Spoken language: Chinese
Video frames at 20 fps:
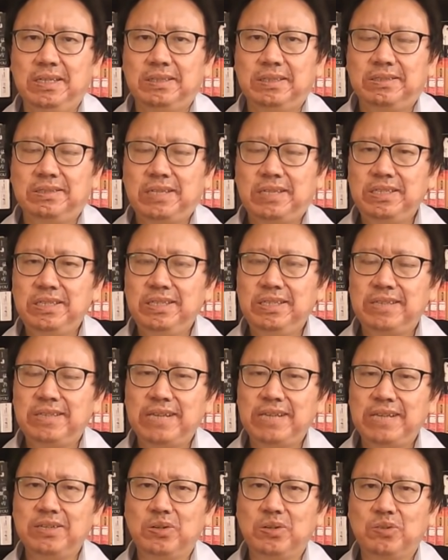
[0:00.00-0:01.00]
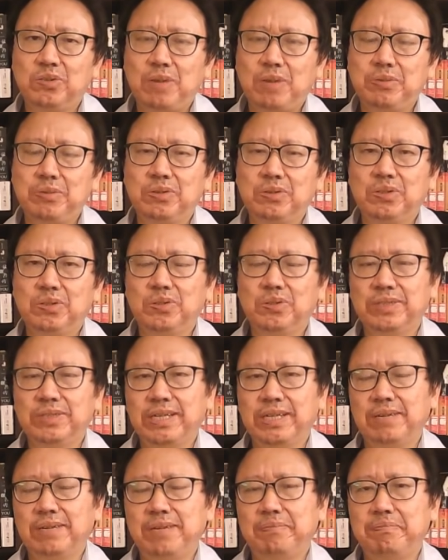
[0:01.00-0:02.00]
曾经担任过川普总
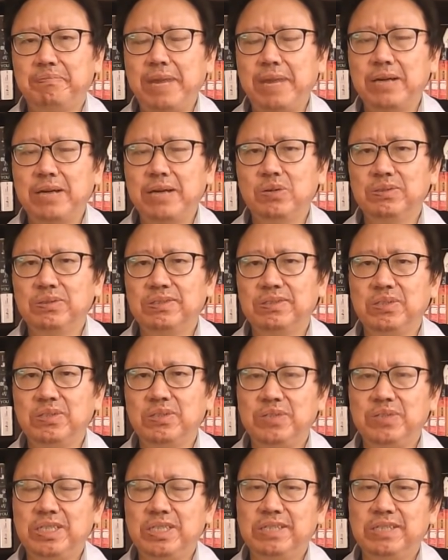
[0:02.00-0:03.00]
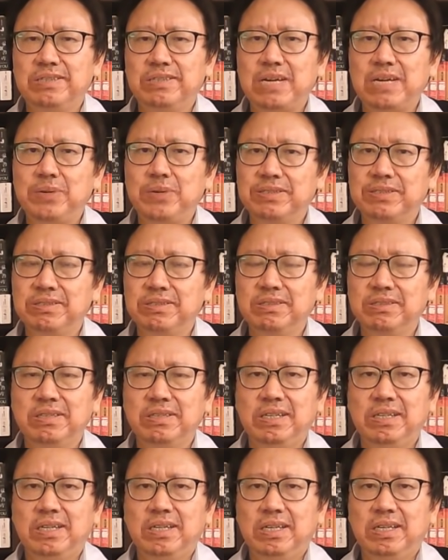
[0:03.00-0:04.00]
统的白宫首席战略师
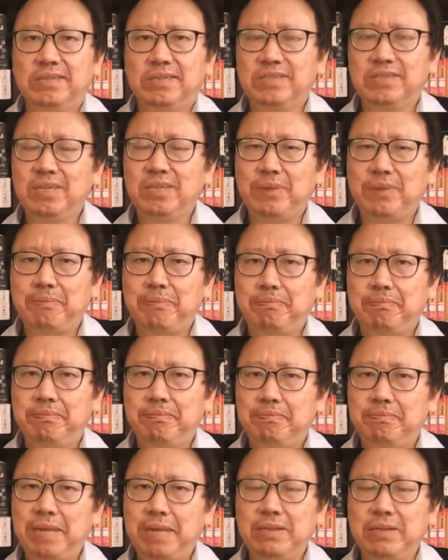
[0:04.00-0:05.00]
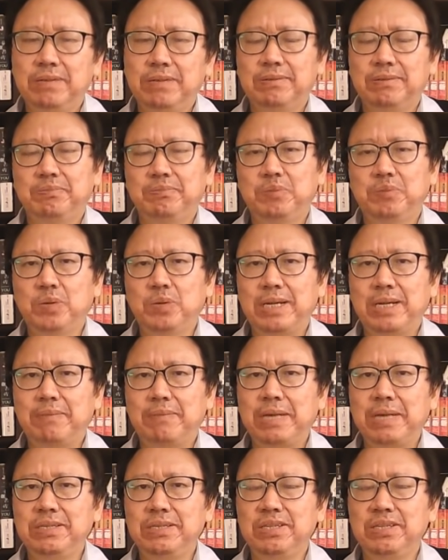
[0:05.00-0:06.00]
斯蒂文班能不断
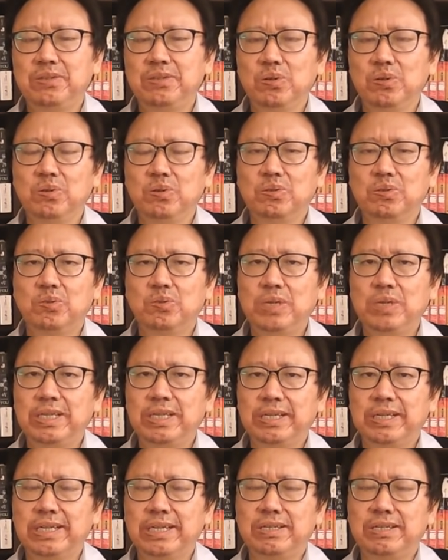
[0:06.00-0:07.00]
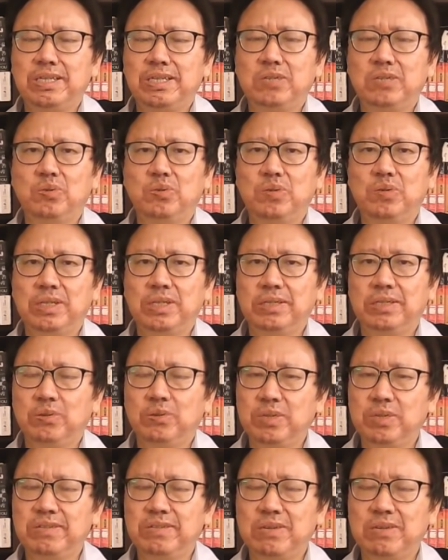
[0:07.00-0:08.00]
的抨击中共，最近更提出
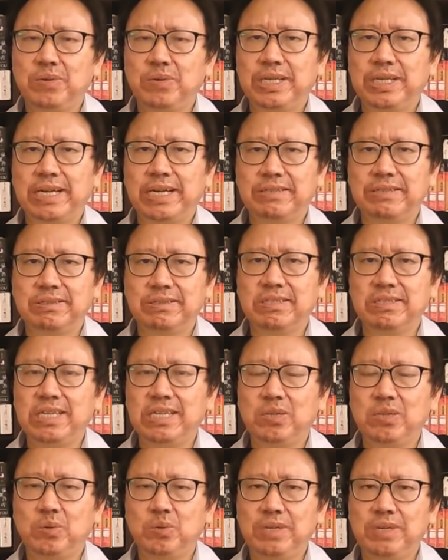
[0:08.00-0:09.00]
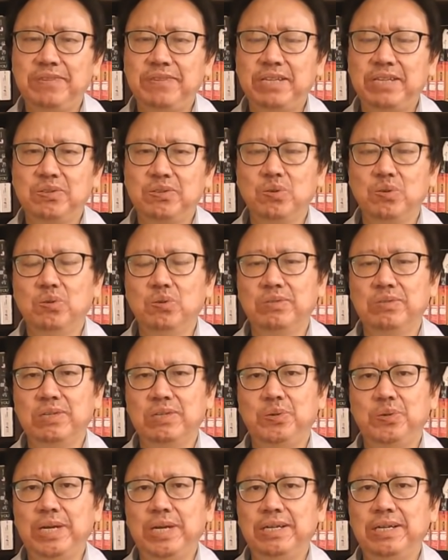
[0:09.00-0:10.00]
国际社会应该直接推翻中共
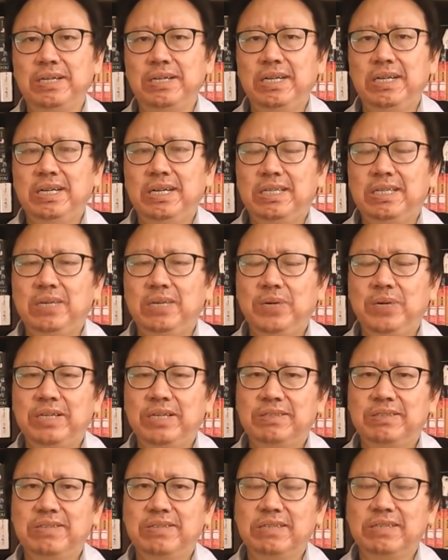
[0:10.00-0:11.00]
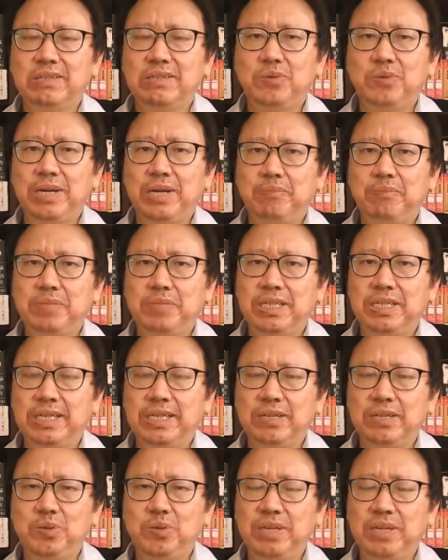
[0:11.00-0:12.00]
政权，因为这个政权不仅
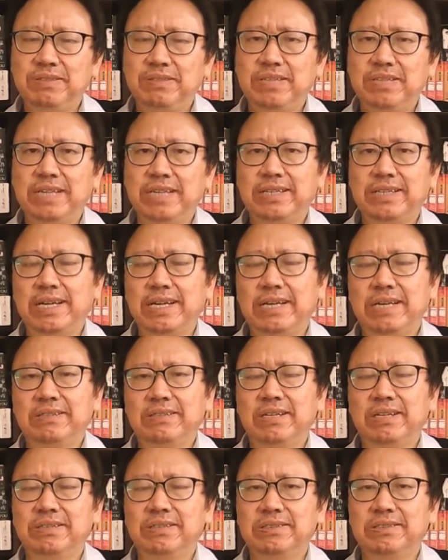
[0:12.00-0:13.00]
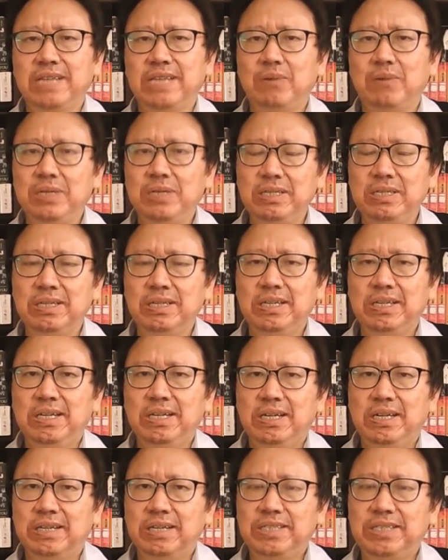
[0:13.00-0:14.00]
给全世界带来一场大瘟疫，
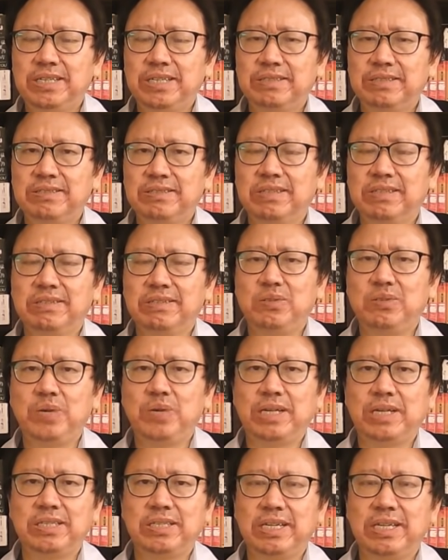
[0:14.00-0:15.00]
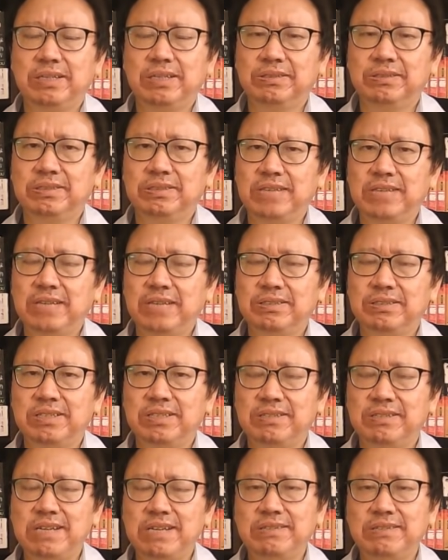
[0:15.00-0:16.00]
而且这个政权像上个
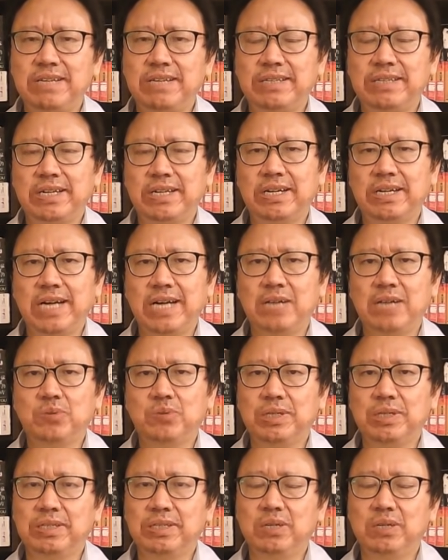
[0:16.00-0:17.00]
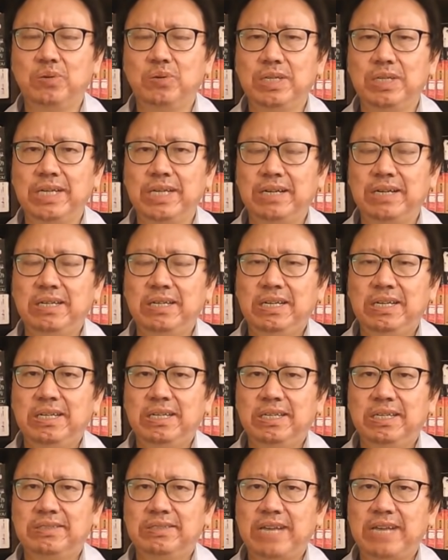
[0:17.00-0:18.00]
世纪三十年代的纳粹德国一样
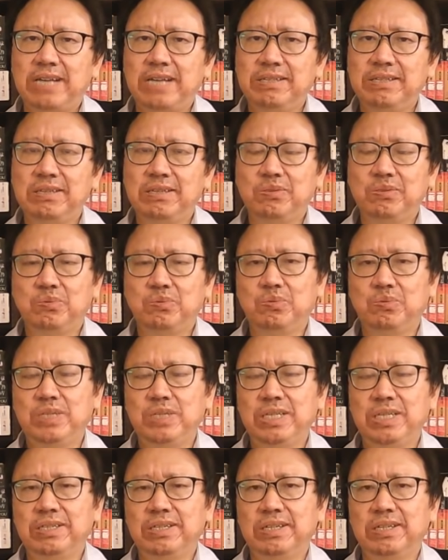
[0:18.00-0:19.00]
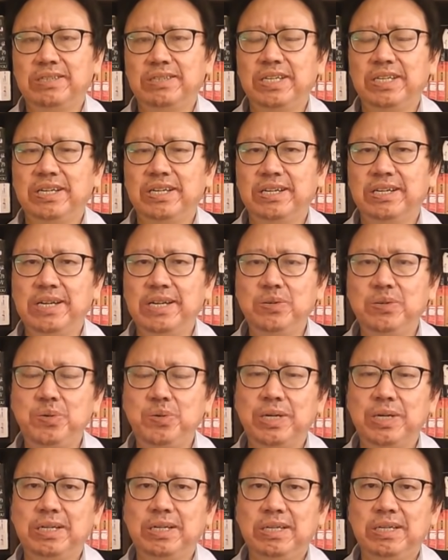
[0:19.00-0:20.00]
残忍无情，而且冷血。